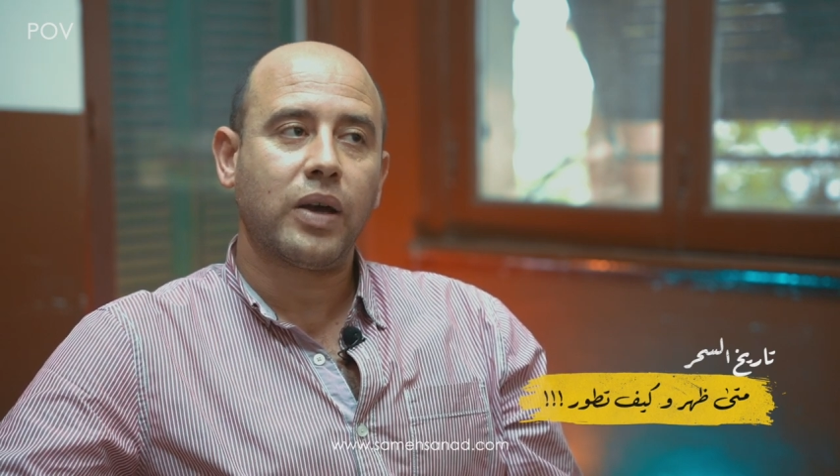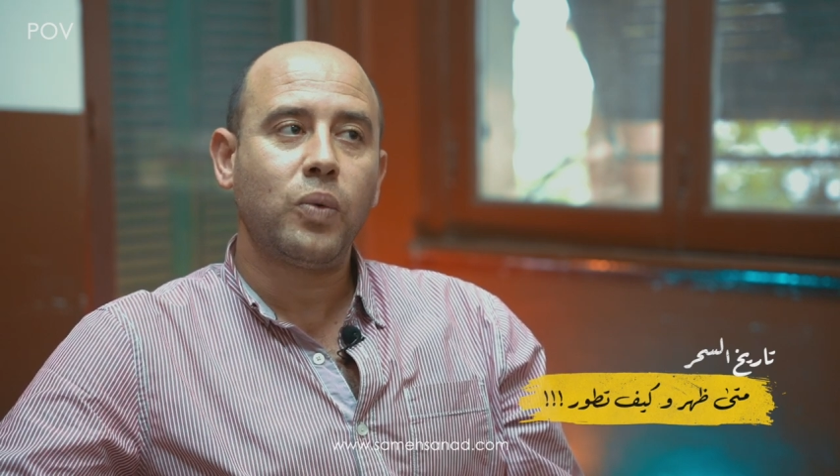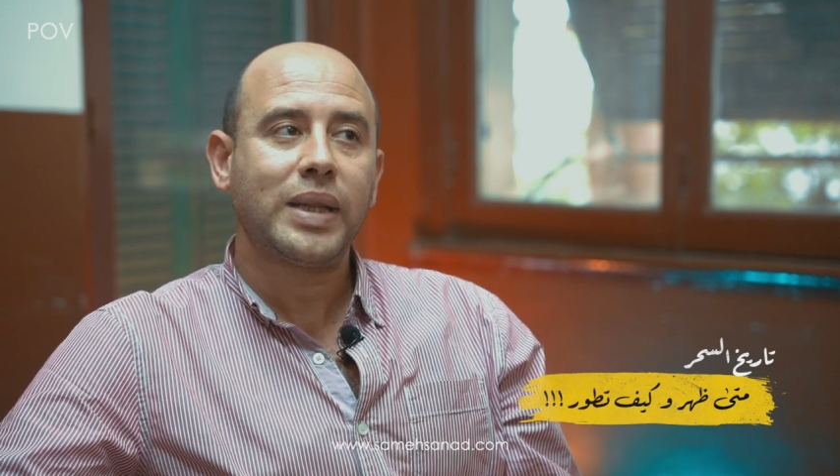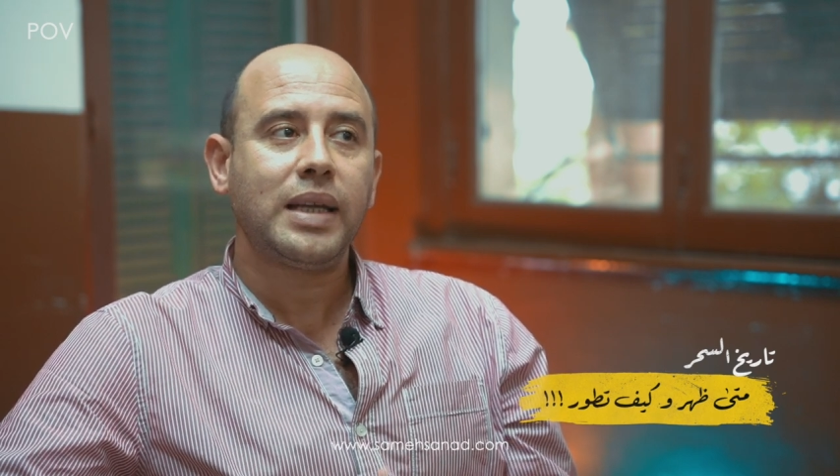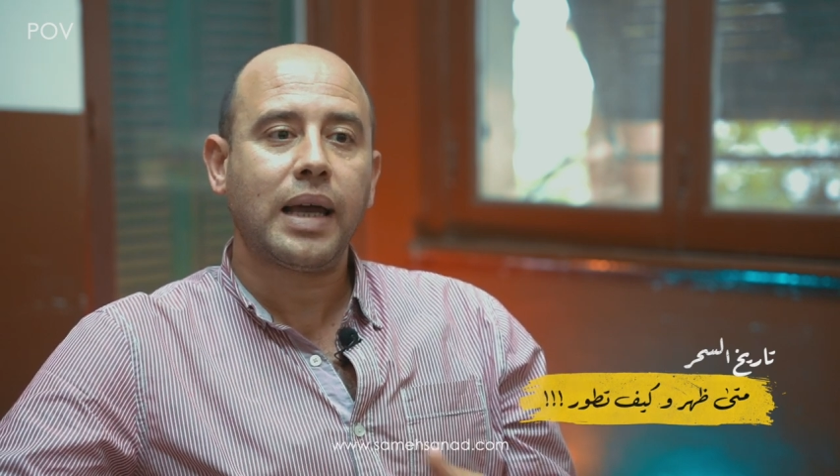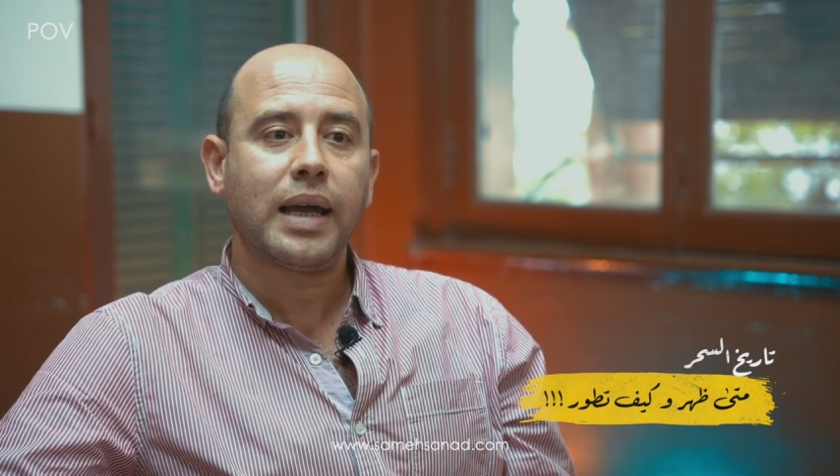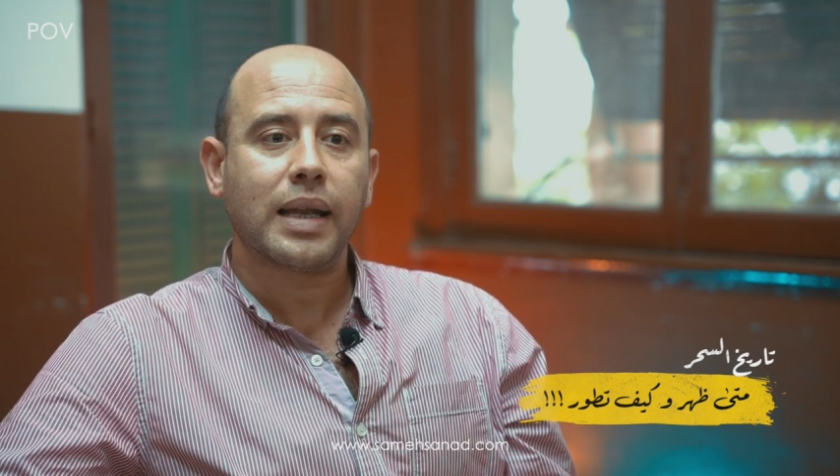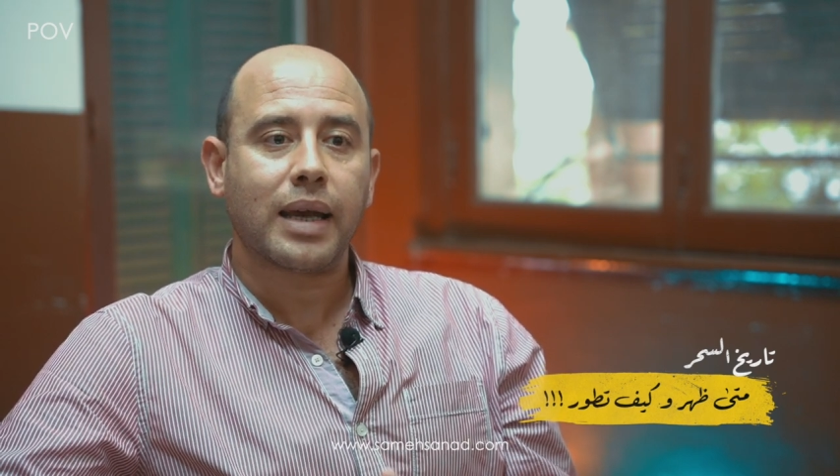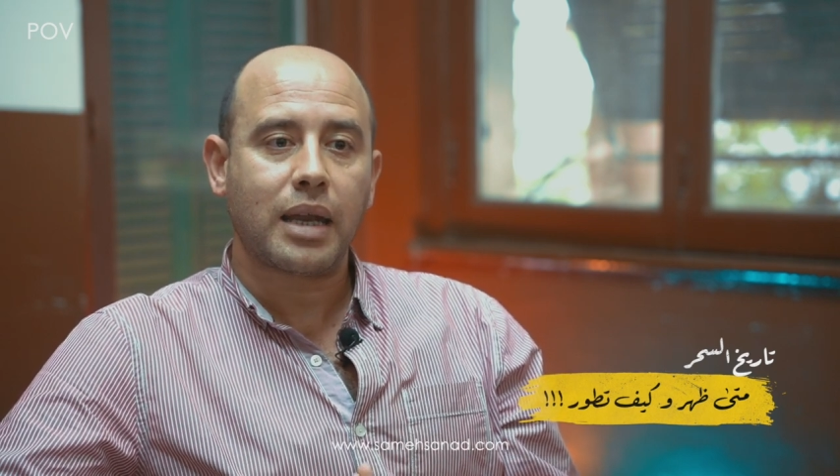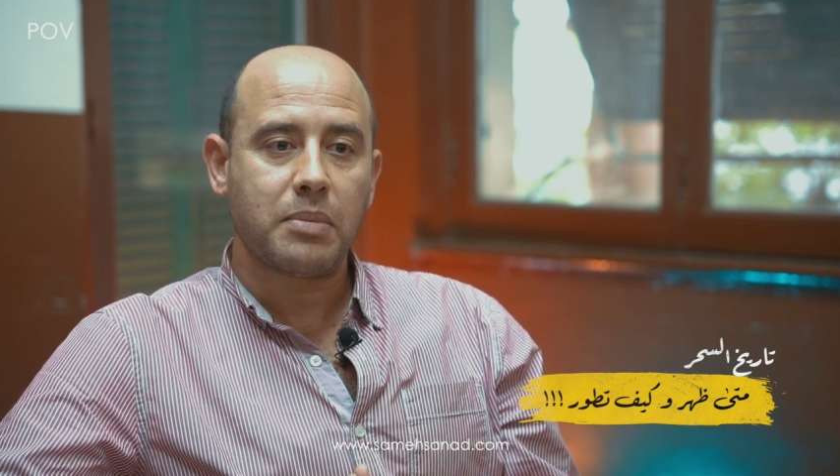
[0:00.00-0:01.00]
هو دي الحاجه
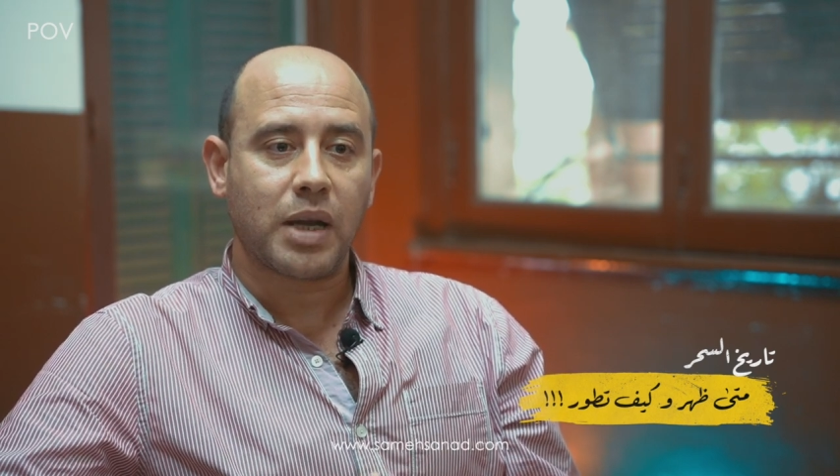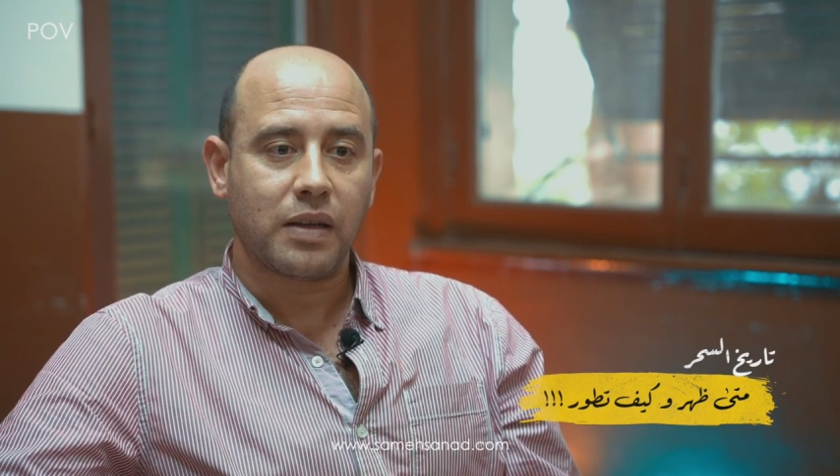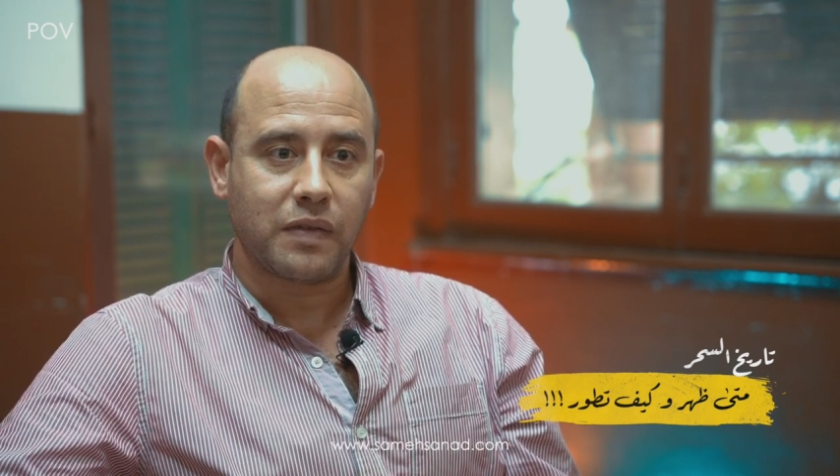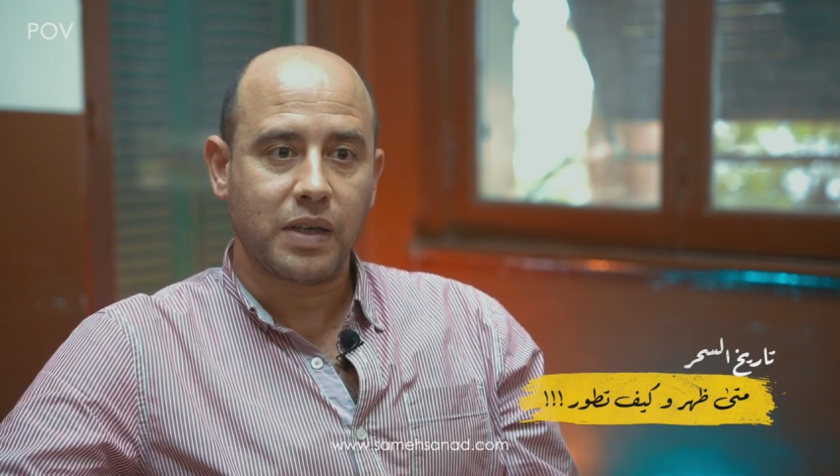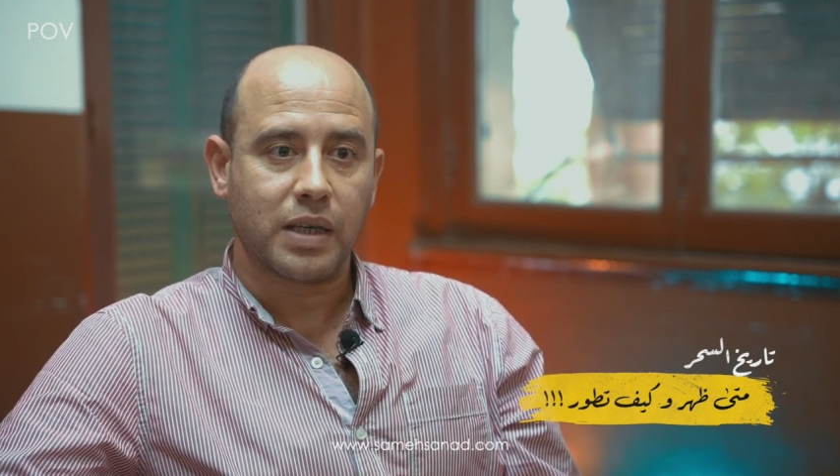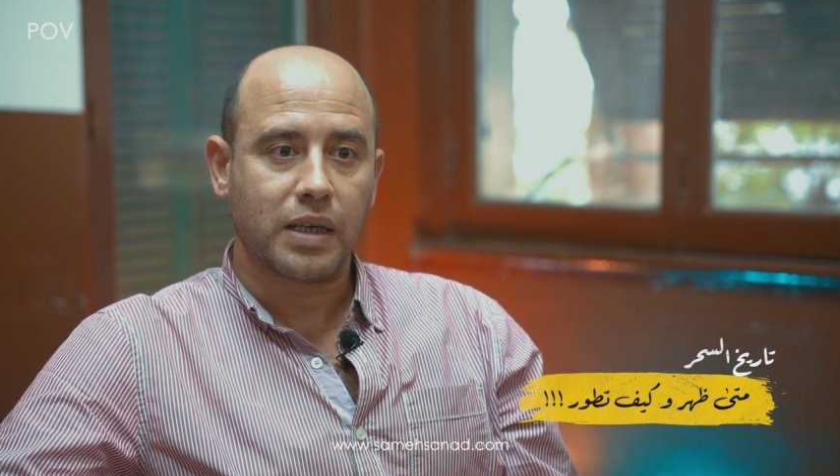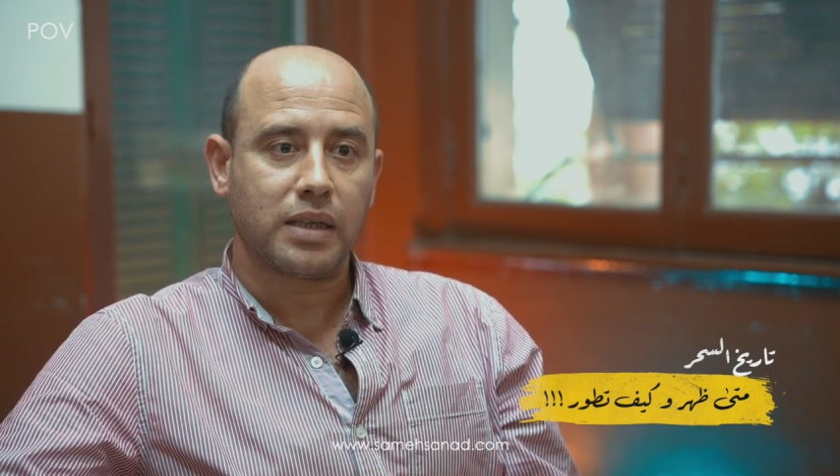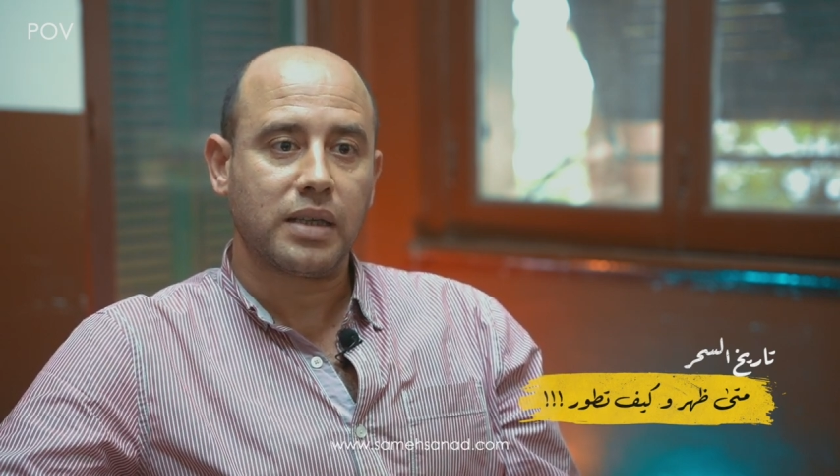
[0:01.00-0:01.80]
الغريبه اللي فيه يعني,